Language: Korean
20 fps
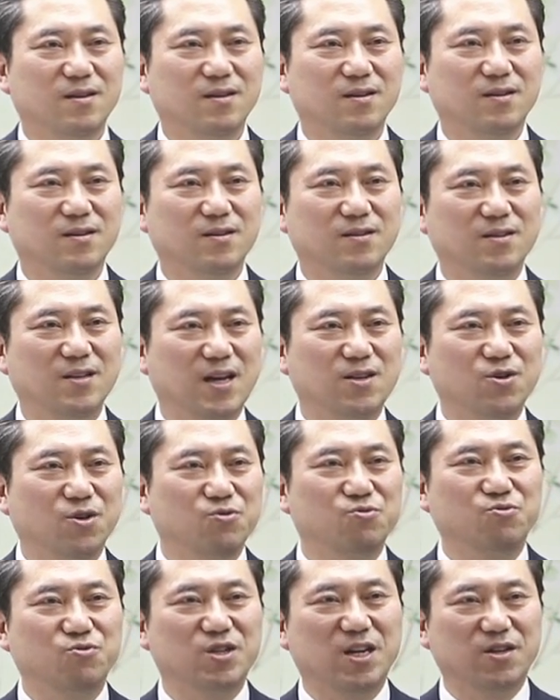의학
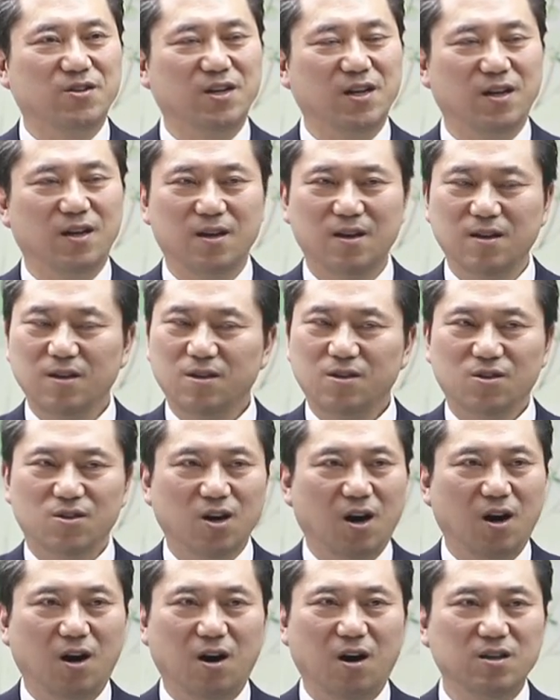연구자들이 야
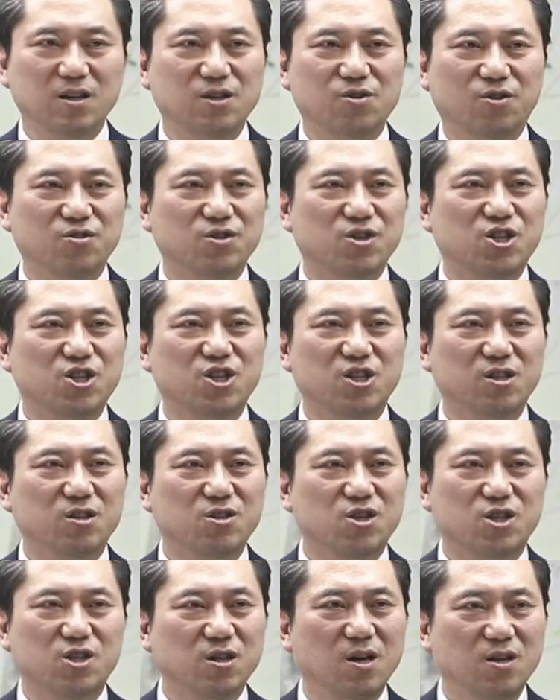이건 식,
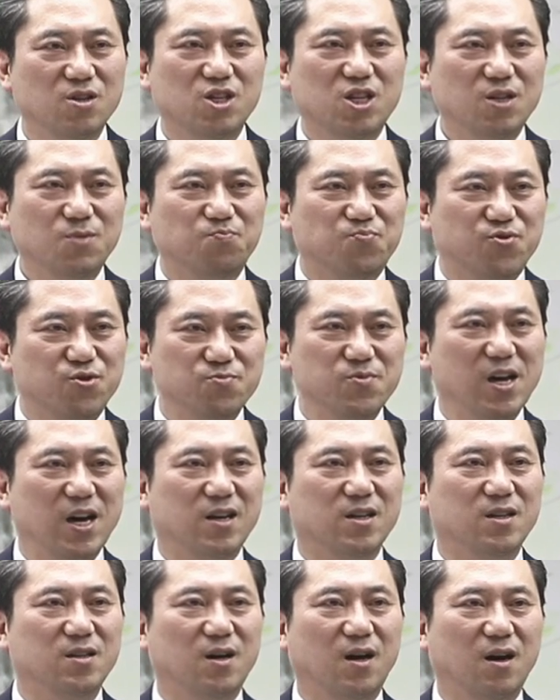식 품이
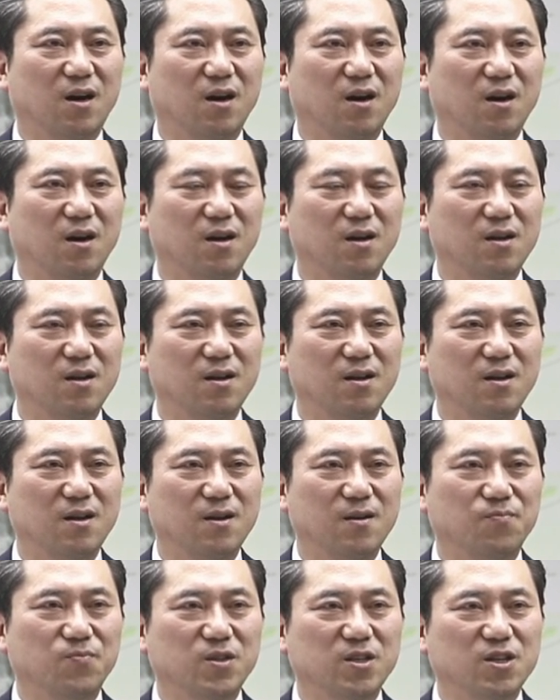아니다.
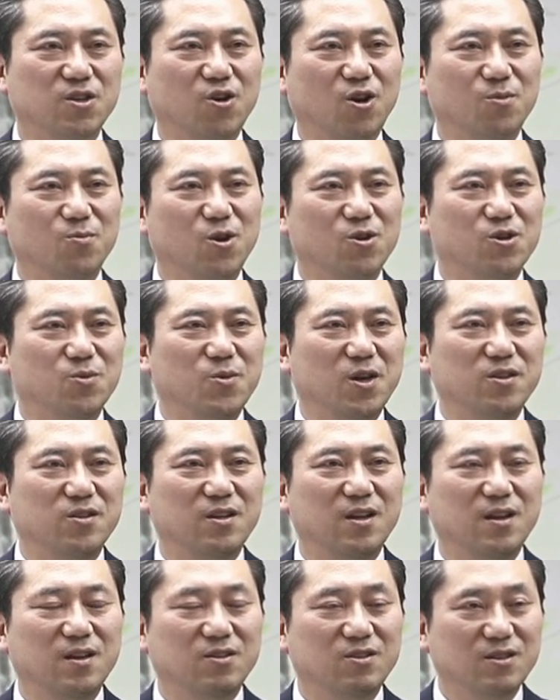이거 먹으면
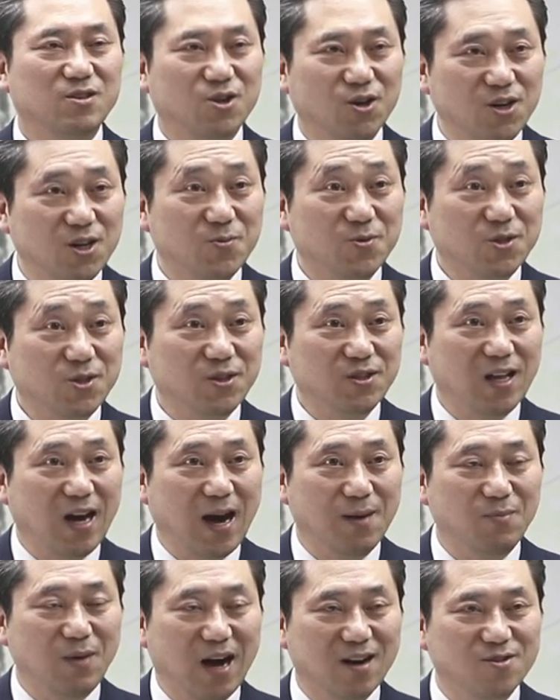전립선
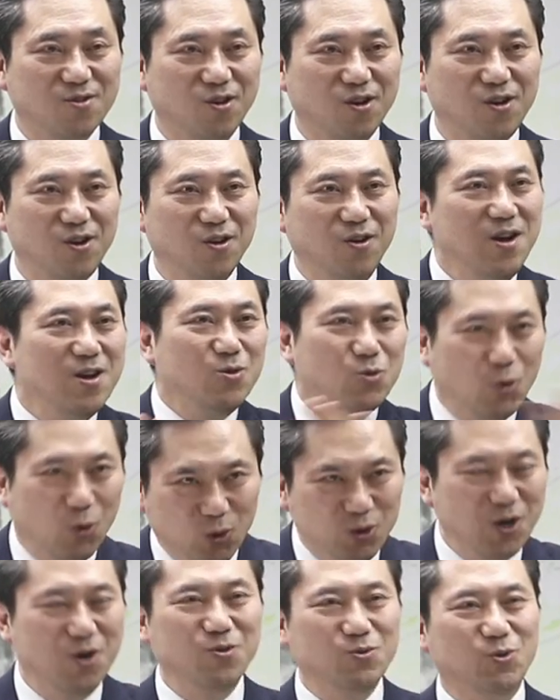암 안 걸려? 요
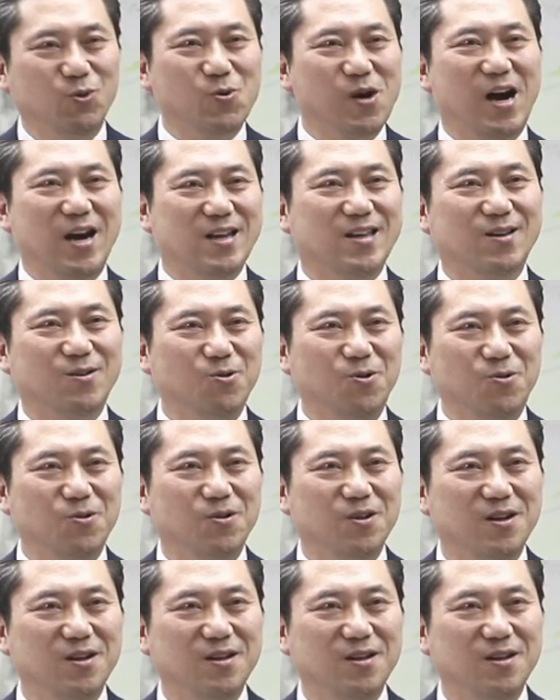정도가 아니고